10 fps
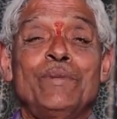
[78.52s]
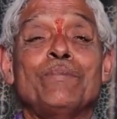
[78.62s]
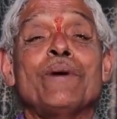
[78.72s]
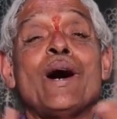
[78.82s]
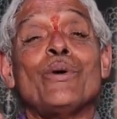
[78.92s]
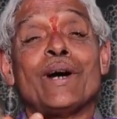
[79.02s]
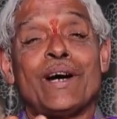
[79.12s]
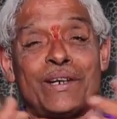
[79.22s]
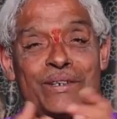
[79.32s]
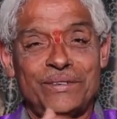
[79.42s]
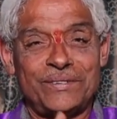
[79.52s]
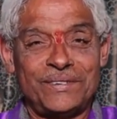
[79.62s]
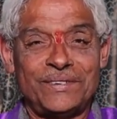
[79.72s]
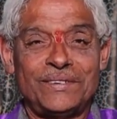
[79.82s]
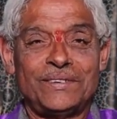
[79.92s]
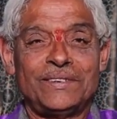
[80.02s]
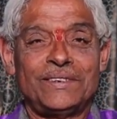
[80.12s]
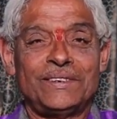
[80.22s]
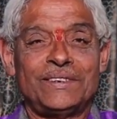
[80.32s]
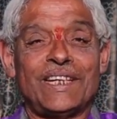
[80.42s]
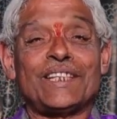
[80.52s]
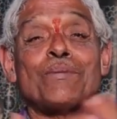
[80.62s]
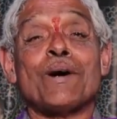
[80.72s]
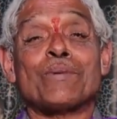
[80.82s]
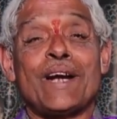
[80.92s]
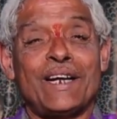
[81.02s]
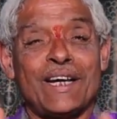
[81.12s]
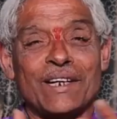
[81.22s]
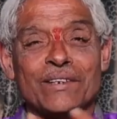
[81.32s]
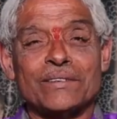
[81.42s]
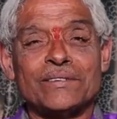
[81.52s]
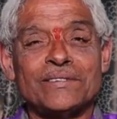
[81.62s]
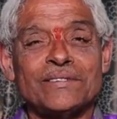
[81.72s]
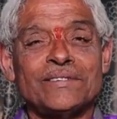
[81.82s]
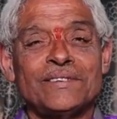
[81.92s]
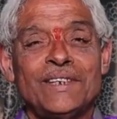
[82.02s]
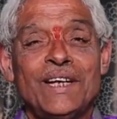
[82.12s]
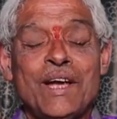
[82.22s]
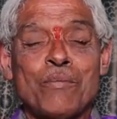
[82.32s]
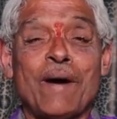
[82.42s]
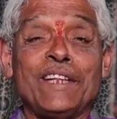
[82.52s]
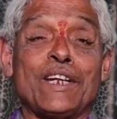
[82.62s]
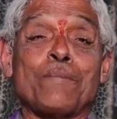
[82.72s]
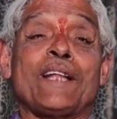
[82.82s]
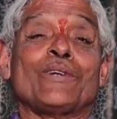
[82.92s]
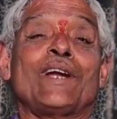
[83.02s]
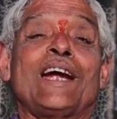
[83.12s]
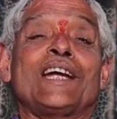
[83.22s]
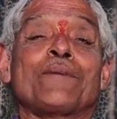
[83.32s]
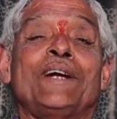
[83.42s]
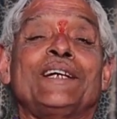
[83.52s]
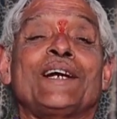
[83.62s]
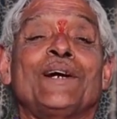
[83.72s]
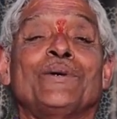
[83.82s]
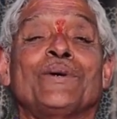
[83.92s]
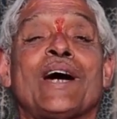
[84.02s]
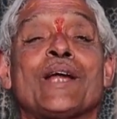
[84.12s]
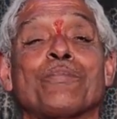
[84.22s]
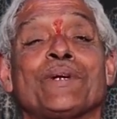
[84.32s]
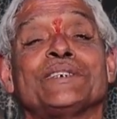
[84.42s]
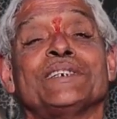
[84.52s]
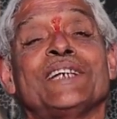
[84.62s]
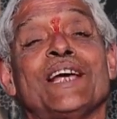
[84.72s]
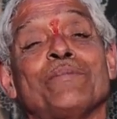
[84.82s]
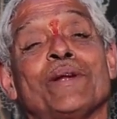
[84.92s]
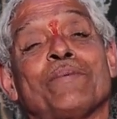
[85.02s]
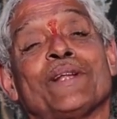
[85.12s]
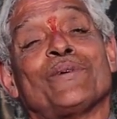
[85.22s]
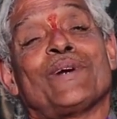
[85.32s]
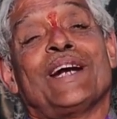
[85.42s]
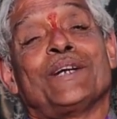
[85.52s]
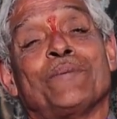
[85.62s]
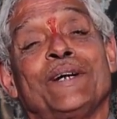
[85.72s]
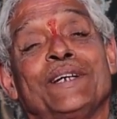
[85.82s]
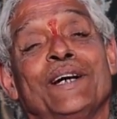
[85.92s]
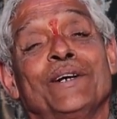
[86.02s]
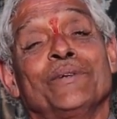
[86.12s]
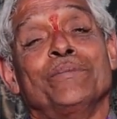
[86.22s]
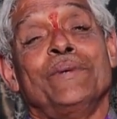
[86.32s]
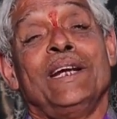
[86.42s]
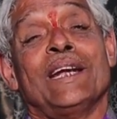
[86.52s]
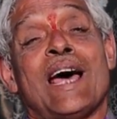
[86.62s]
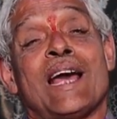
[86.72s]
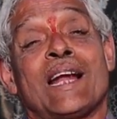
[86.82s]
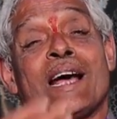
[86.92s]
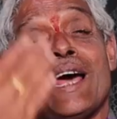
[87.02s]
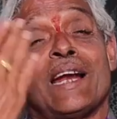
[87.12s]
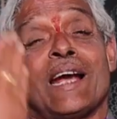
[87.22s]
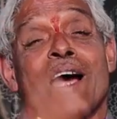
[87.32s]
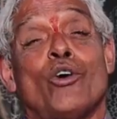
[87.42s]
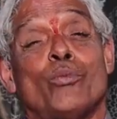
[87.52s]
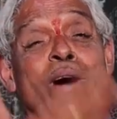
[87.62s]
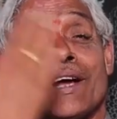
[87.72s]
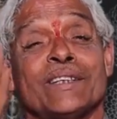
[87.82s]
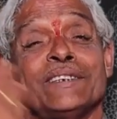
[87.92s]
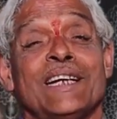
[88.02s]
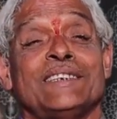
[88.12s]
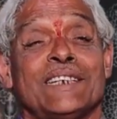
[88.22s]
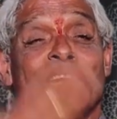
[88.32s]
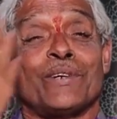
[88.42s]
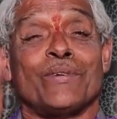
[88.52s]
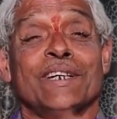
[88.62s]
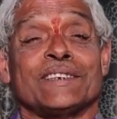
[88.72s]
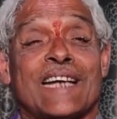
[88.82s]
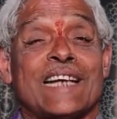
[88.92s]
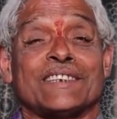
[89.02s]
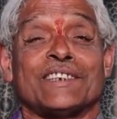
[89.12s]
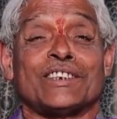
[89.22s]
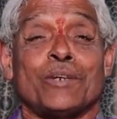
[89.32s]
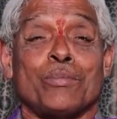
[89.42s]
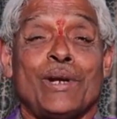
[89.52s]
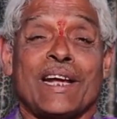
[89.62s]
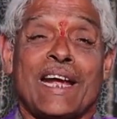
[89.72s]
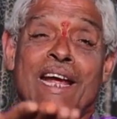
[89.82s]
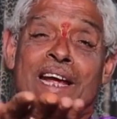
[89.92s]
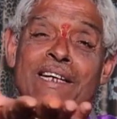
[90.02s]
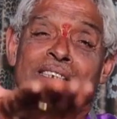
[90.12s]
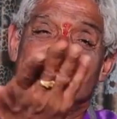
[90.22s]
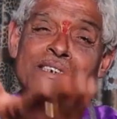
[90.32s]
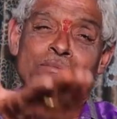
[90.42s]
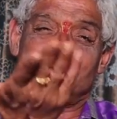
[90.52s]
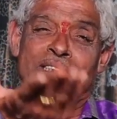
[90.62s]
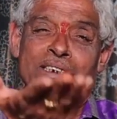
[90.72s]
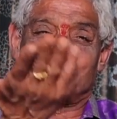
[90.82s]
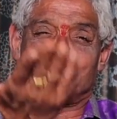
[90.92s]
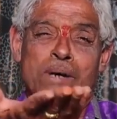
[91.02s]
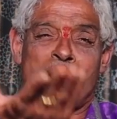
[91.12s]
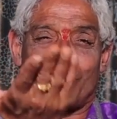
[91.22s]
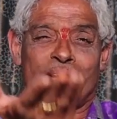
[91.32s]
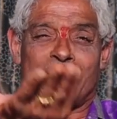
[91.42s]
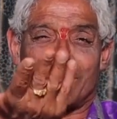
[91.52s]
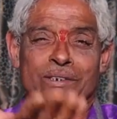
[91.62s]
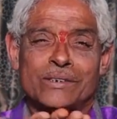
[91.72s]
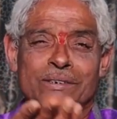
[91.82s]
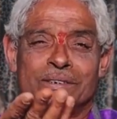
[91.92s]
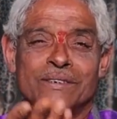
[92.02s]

మీ బావగారు చంద్రబాబు నాయుడు గారు మంత్రి పదవులు కట్టబెట్టాడు కార్పొరేషన్ చైర్మన్ పదవులు కట్టబెట్టాడు మీ నాన్నగారికి అవమానం చేసినటువంటి శాసనసభ్యులకి మీ బావగారు